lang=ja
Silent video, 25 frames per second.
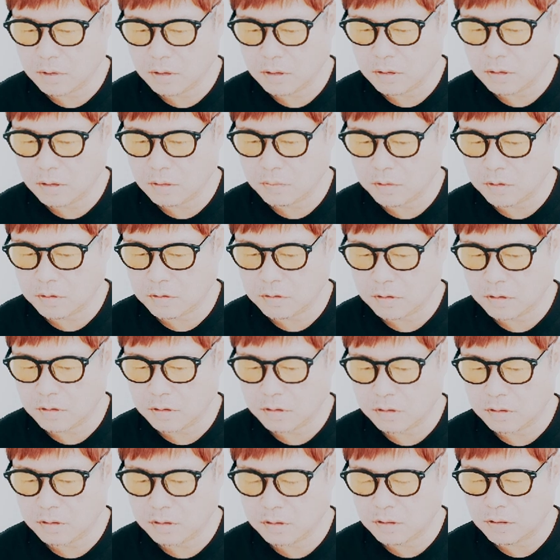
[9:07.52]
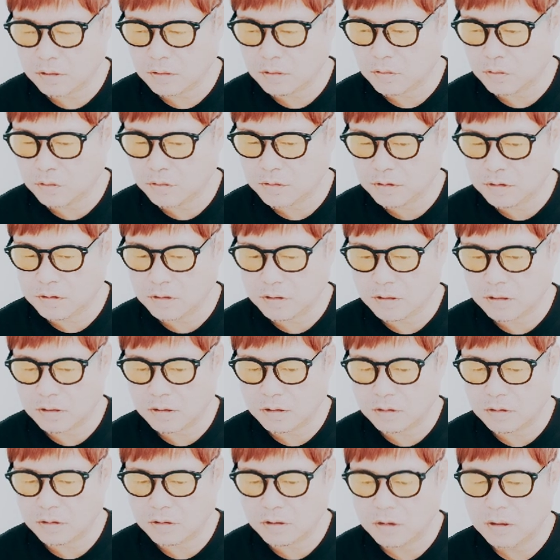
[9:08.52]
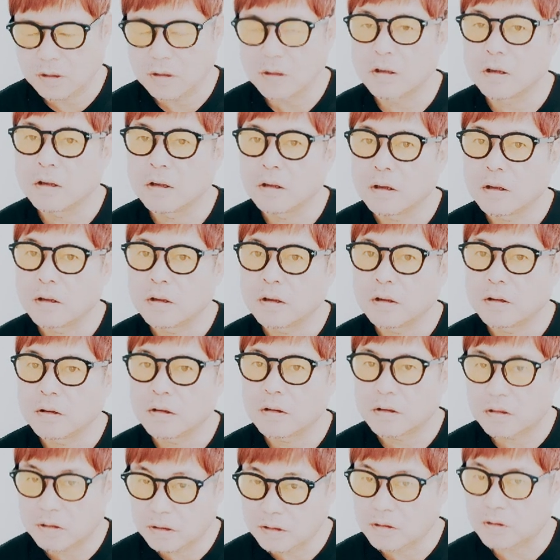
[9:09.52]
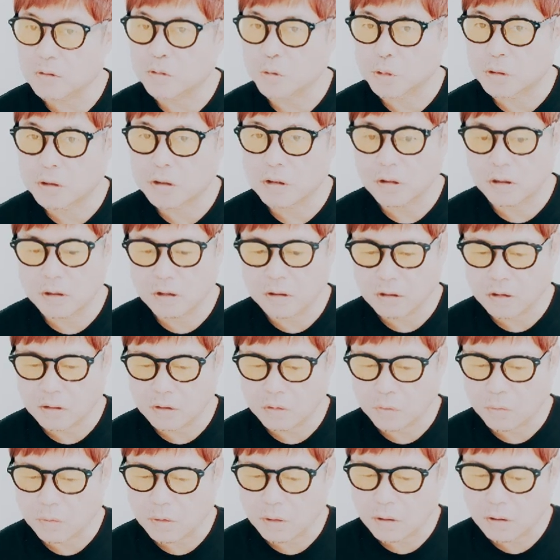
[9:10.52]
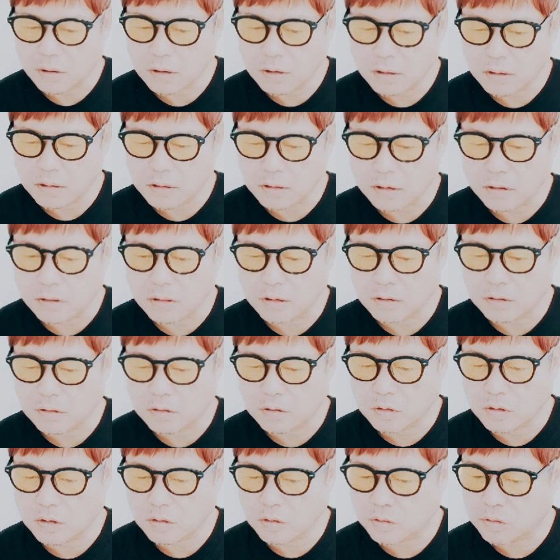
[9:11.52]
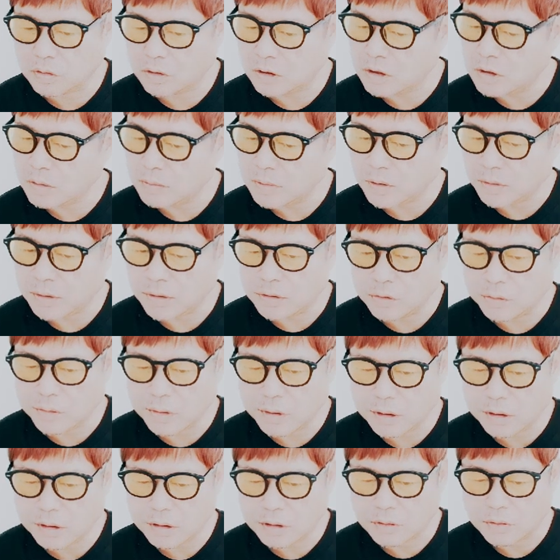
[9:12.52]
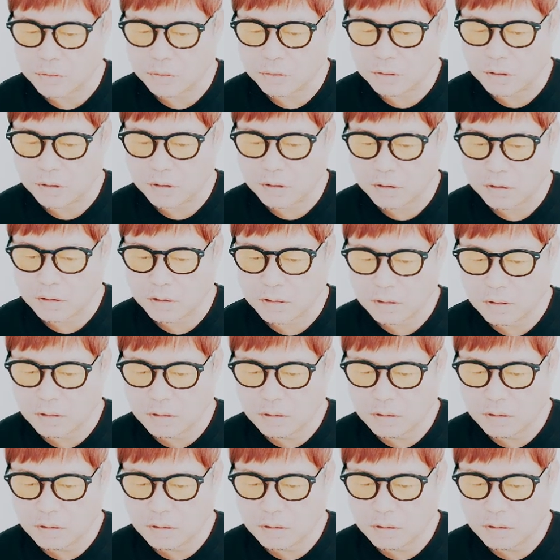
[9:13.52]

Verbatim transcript: 前山さんの口から真実を聞かない限りわかんないですけど、それは今は言えないでしょうね。